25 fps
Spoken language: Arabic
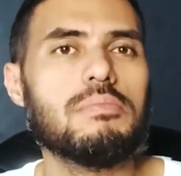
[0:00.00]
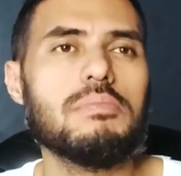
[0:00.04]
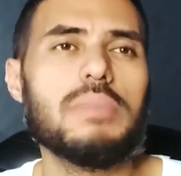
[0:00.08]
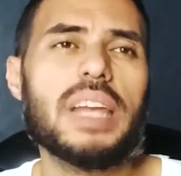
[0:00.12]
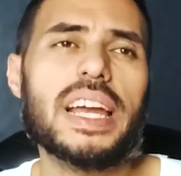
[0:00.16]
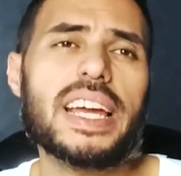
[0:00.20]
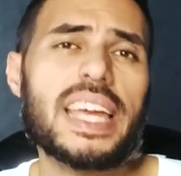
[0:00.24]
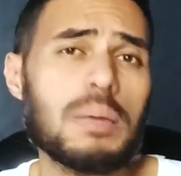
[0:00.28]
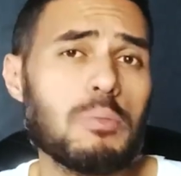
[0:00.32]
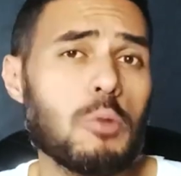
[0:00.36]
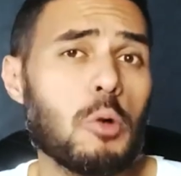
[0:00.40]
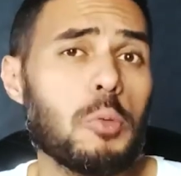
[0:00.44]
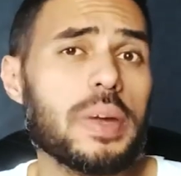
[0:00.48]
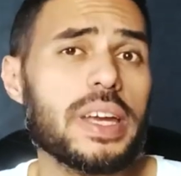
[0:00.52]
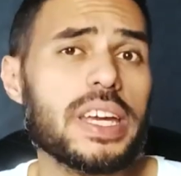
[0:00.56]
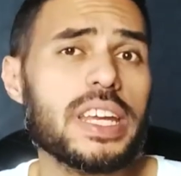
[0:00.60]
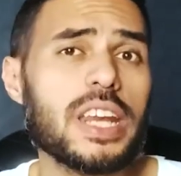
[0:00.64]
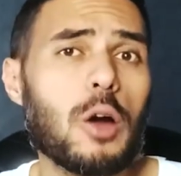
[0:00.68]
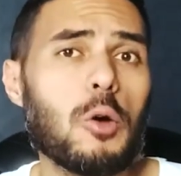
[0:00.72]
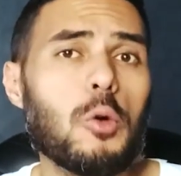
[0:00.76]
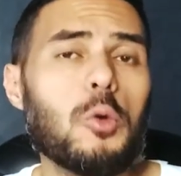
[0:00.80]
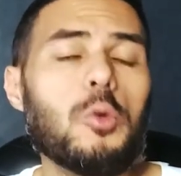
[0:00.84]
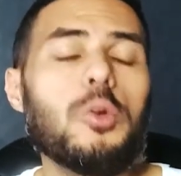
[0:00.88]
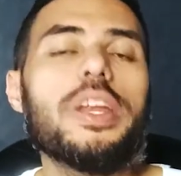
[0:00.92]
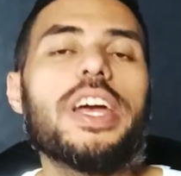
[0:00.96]
لكن ممكن
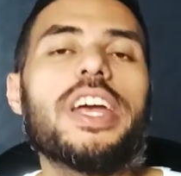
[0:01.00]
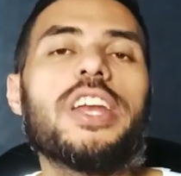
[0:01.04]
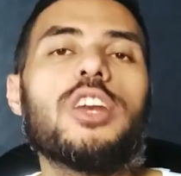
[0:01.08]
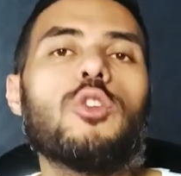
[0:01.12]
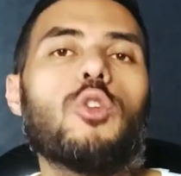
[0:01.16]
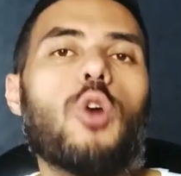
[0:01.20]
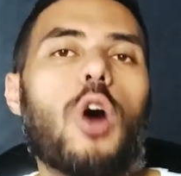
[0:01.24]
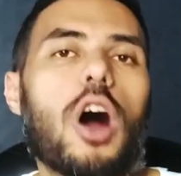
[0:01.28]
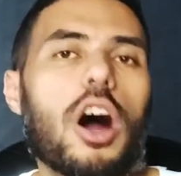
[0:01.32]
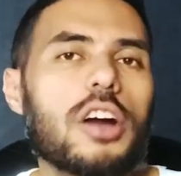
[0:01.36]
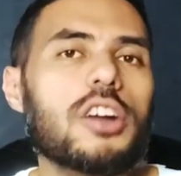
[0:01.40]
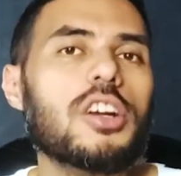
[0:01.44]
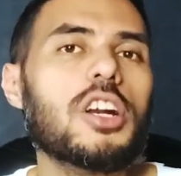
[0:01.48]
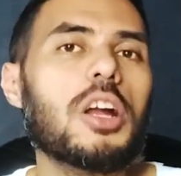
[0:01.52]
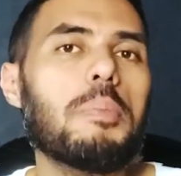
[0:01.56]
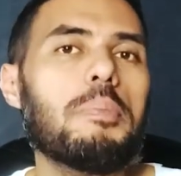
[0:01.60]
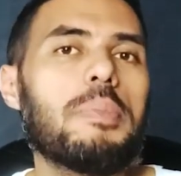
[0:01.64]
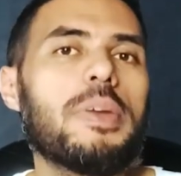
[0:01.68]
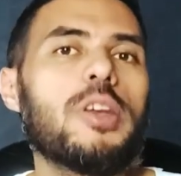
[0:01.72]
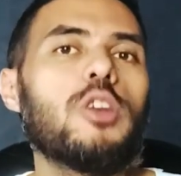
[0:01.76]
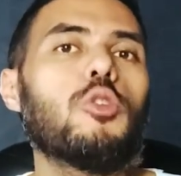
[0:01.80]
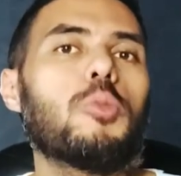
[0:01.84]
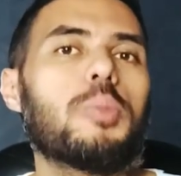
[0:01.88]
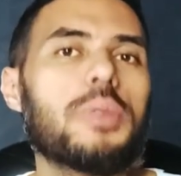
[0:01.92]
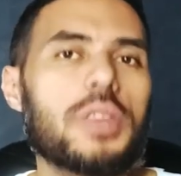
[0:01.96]
اقول انه قرب
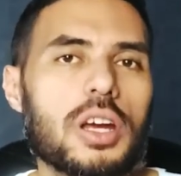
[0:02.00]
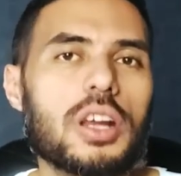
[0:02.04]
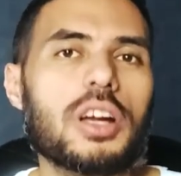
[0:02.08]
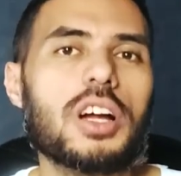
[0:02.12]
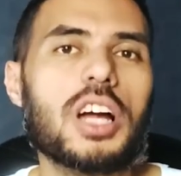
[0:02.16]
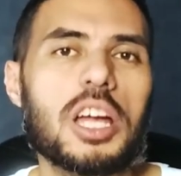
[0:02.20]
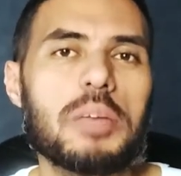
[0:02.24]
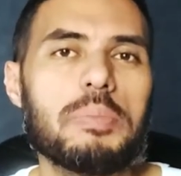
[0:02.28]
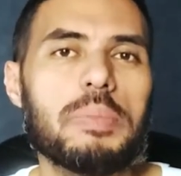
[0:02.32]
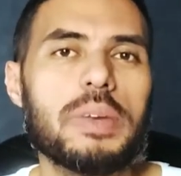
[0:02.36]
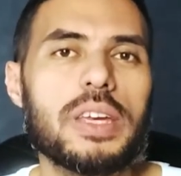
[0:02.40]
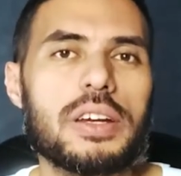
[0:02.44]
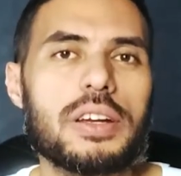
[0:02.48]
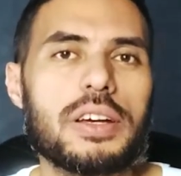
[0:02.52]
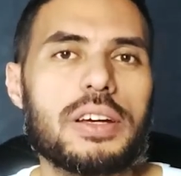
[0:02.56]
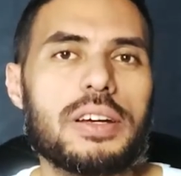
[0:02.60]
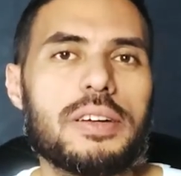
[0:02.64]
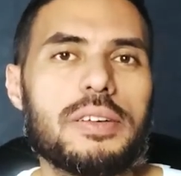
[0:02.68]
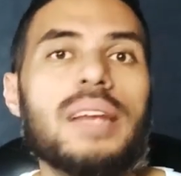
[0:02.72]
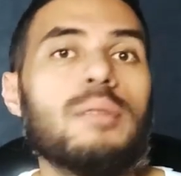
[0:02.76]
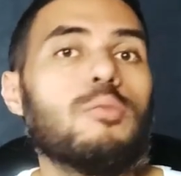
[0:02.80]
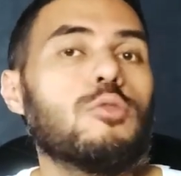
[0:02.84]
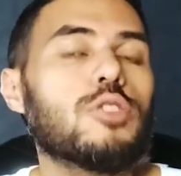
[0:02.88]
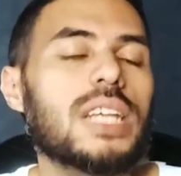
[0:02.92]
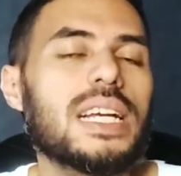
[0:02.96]
منه بدرجه كبيره
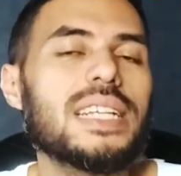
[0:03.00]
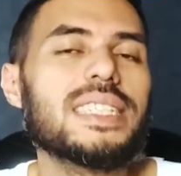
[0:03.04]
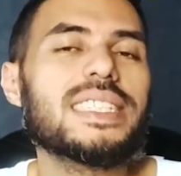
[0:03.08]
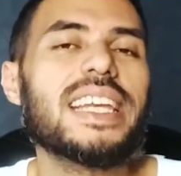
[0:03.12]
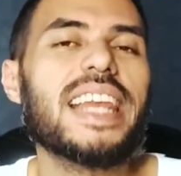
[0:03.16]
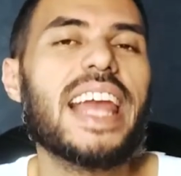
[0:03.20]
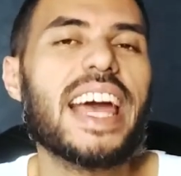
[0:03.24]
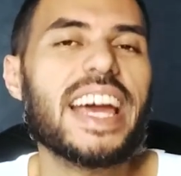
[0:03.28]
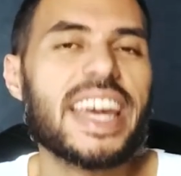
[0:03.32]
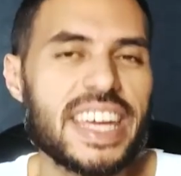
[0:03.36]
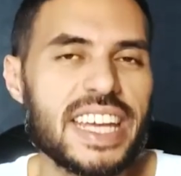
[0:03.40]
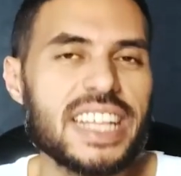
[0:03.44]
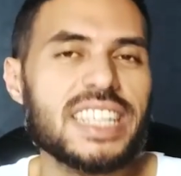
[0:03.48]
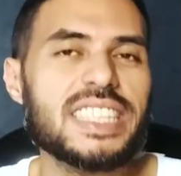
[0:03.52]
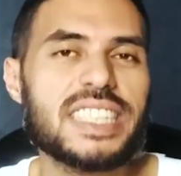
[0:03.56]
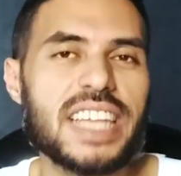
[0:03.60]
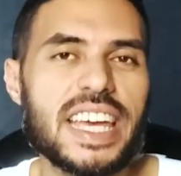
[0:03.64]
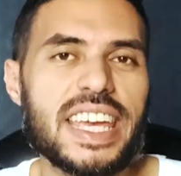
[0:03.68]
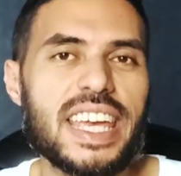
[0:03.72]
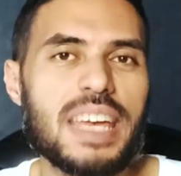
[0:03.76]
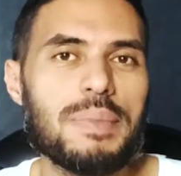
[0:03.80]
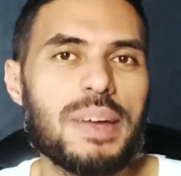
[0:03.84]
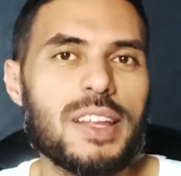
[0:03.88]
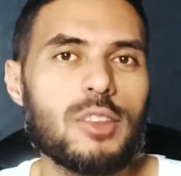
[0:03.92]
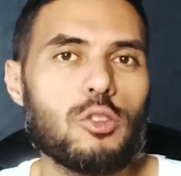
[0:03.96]
المسلسل اكيد
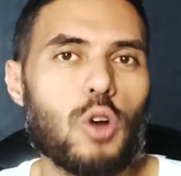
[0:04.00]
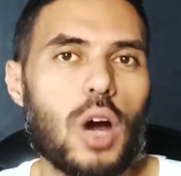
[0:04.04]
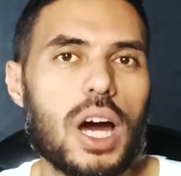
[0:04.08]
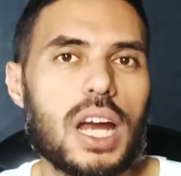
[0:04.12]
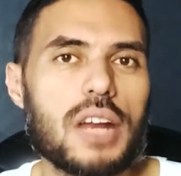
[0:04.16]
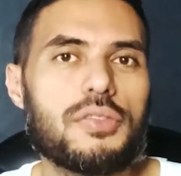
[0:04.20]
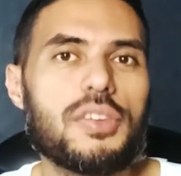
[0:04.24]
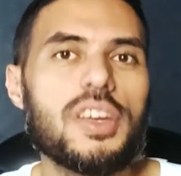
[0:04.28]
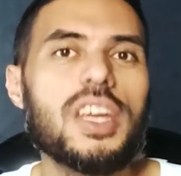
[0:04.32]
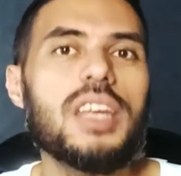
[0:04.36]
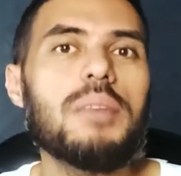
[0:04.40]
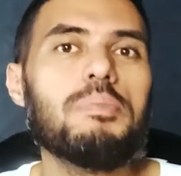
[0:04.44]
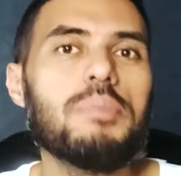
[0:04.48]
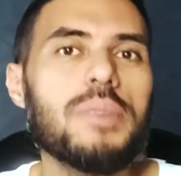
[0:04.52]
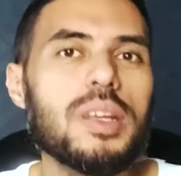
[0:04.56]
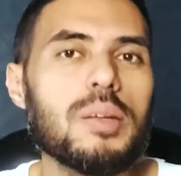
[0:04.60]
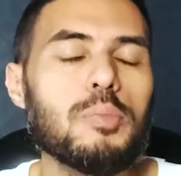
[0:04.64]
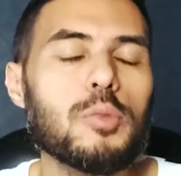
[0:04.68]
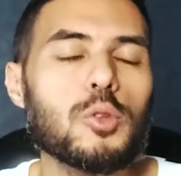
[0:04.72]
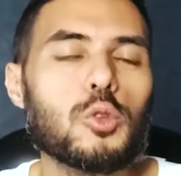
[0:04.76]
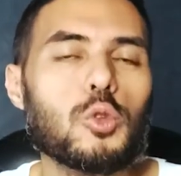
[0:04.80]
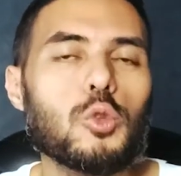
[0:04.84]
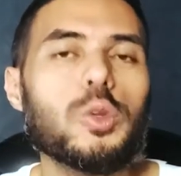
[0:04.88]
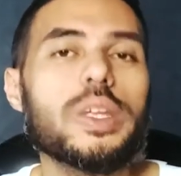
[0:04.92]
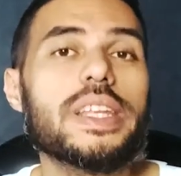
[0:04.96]
زي ما انتم عارفين
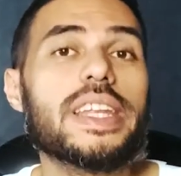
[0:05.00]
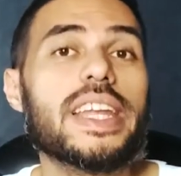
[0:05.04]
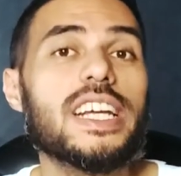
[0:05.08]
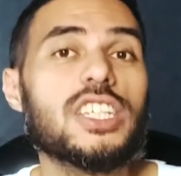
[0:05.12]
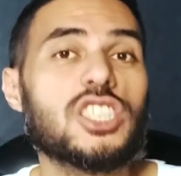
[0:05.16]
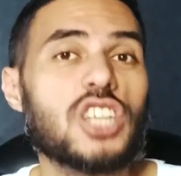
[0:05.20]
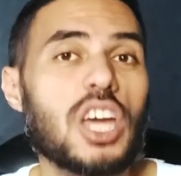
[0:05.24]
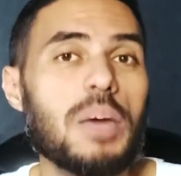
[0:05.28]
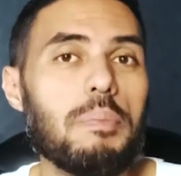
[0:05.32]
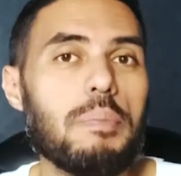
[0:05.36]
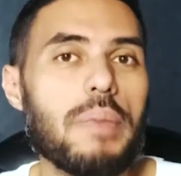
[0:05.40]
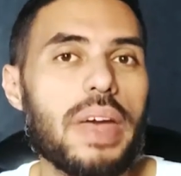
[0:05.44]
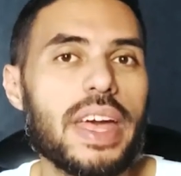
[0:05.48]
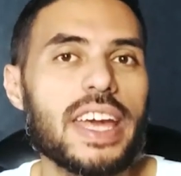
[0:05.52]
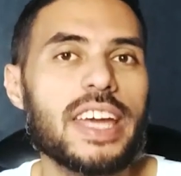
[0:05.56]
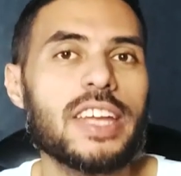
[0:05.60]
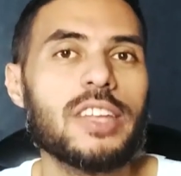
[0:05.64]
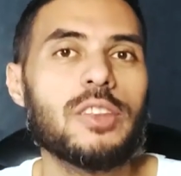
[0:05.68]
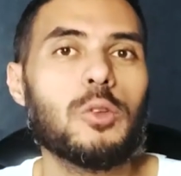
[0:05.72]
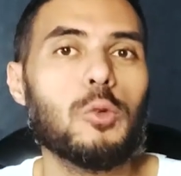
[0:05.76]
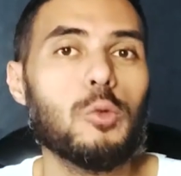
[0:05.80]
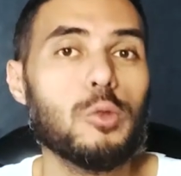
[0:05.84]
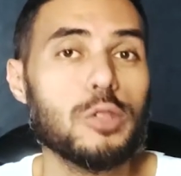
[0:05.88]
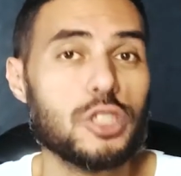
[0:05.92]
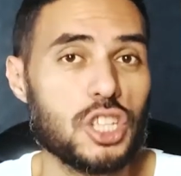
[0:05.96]
من بطوله هشام
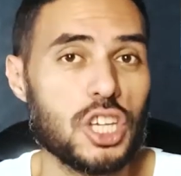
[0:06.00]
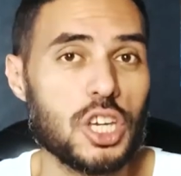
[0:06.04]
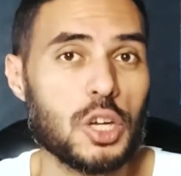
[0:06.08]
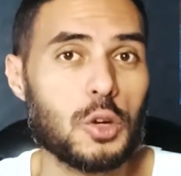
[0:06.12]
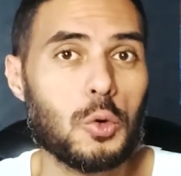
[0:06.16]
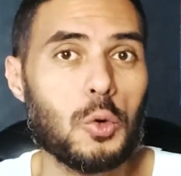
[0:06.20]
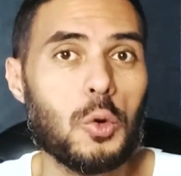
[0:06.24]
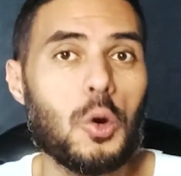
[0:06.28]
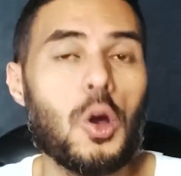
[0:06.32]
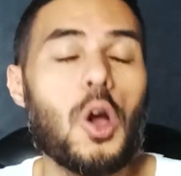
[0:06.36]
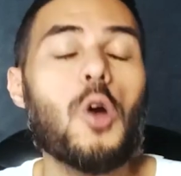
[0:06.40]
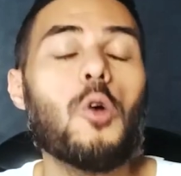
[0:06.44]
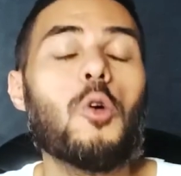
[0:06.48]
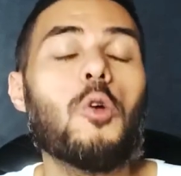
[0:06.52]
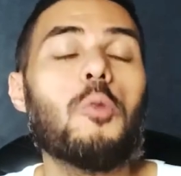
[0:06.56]
ماجد وشيكو